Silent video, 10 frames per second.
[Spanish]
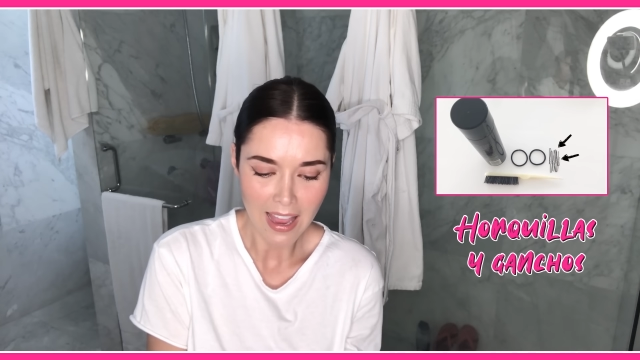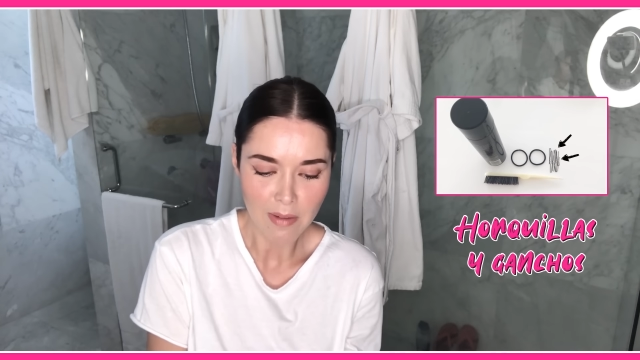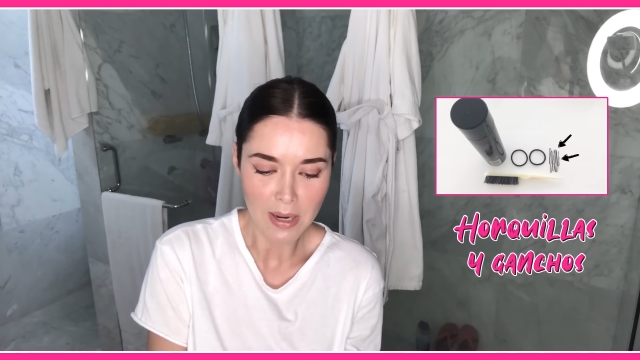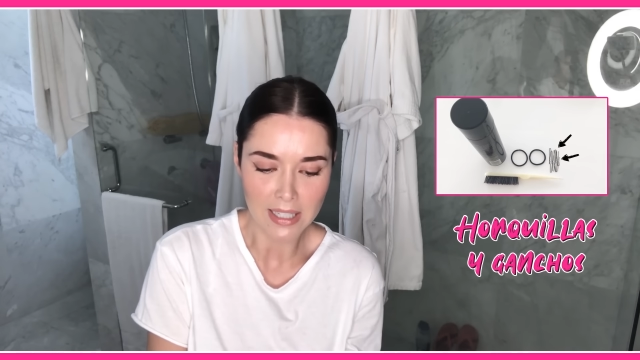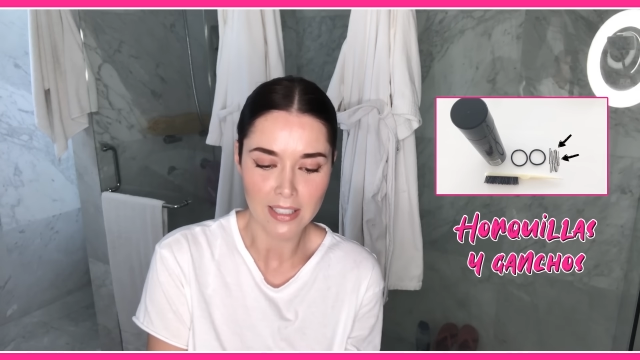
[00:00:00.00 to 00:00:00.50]

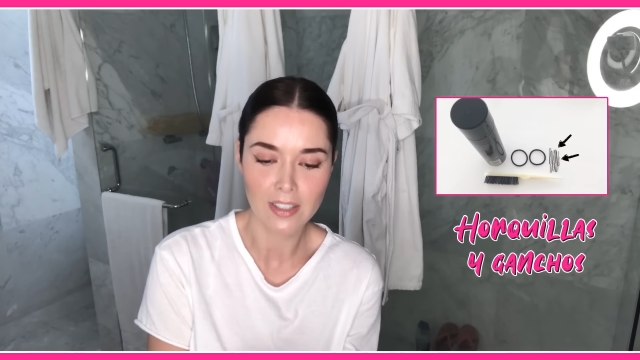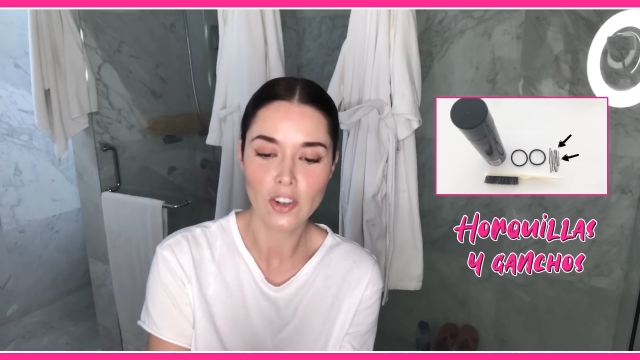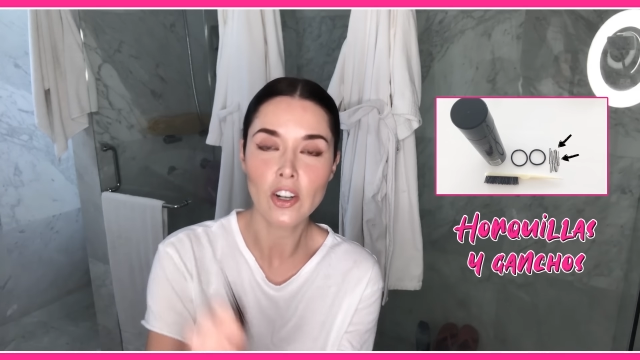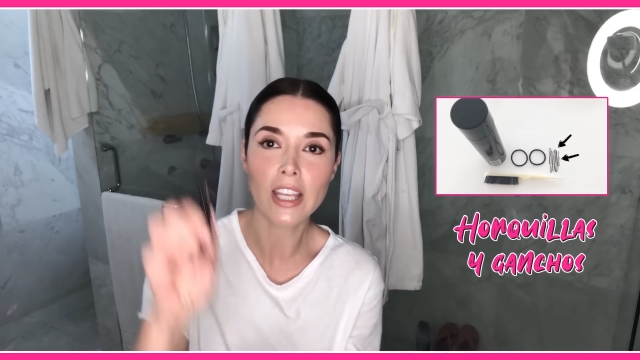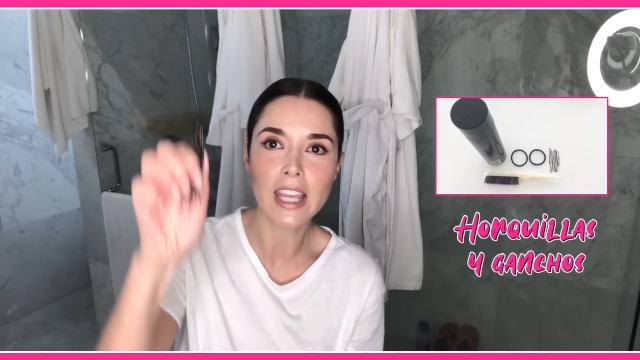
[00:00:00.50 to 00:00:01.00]
A ver,
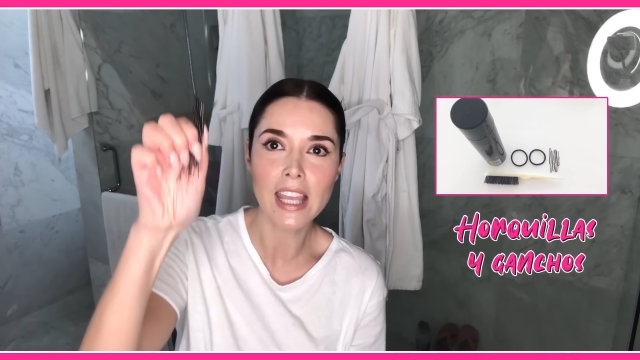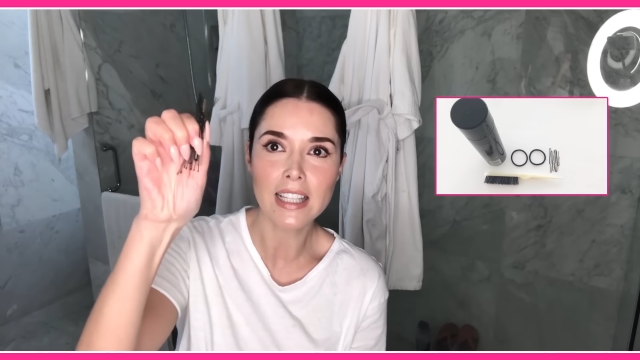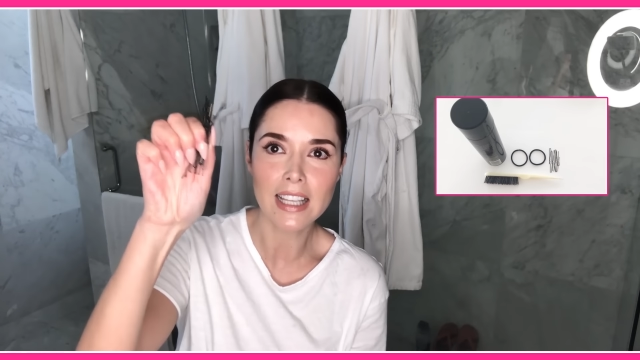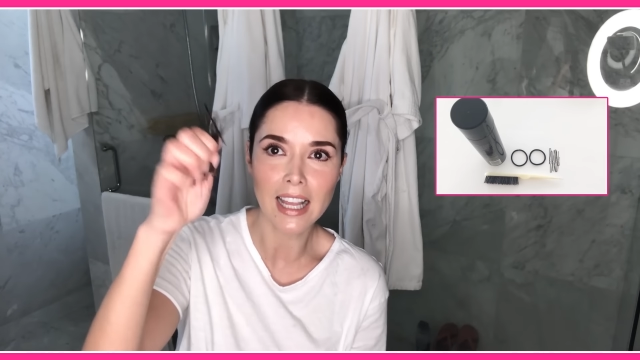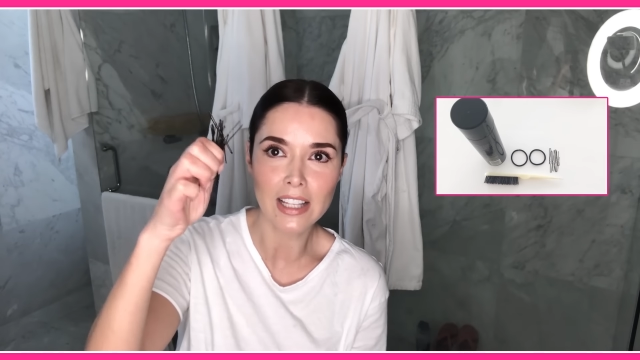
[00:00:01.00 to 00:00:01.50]

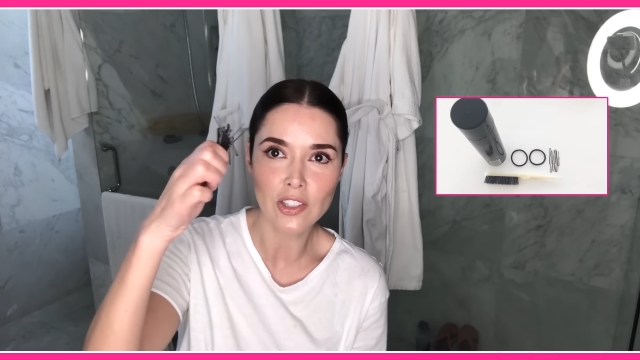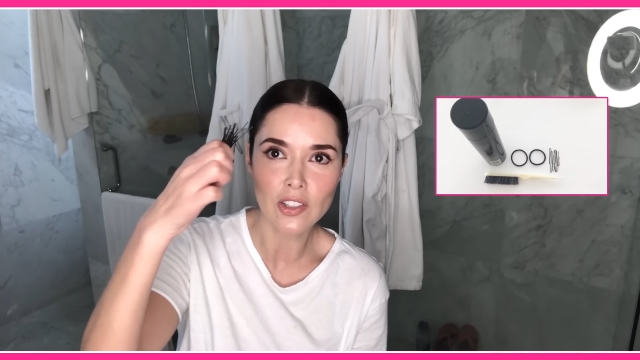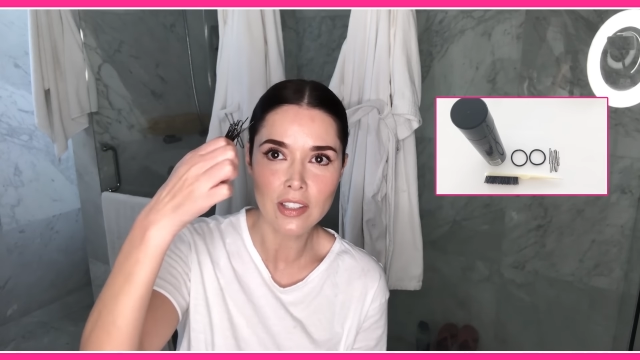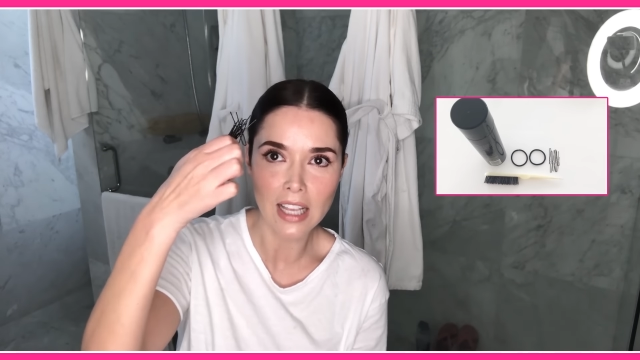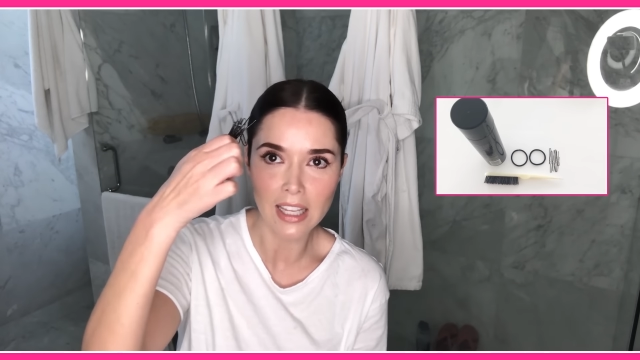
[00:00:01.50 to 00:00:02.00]
horquillas y
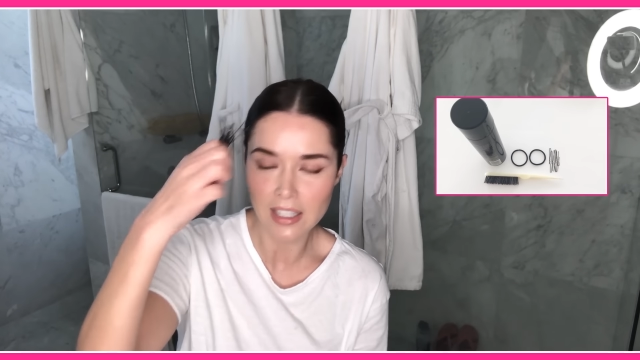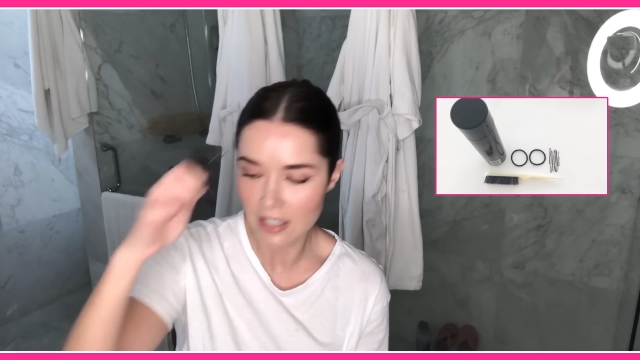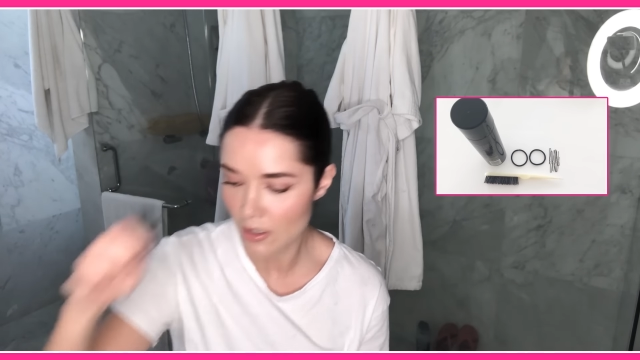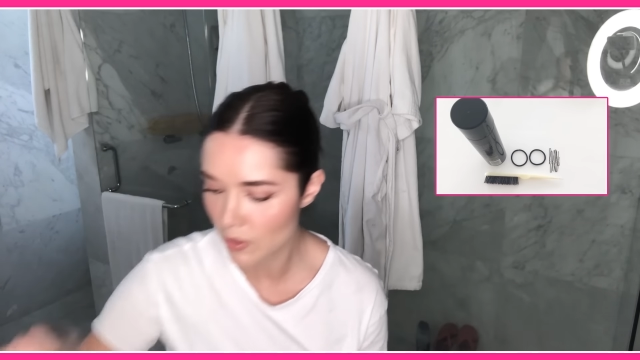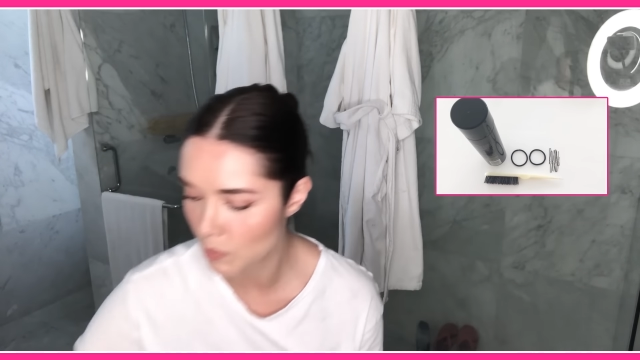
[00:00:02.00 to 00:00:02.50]
ganchos,
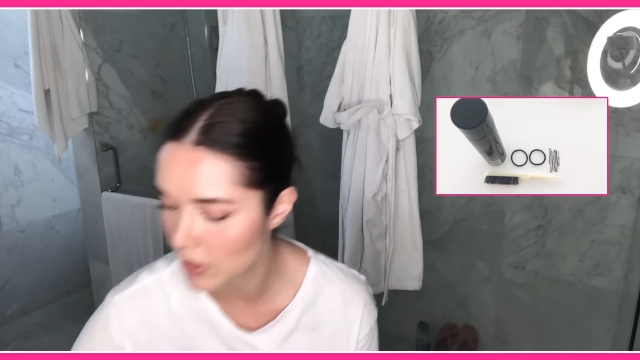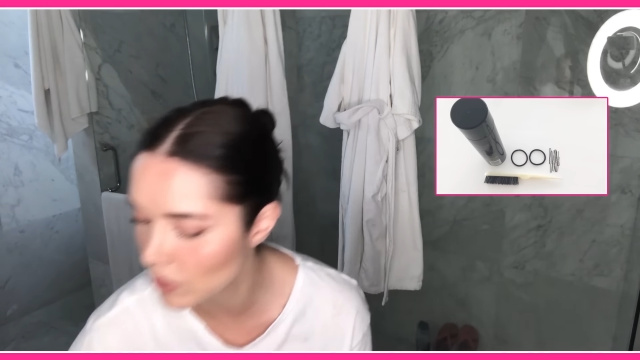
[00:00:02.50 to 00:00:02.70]
aquí se los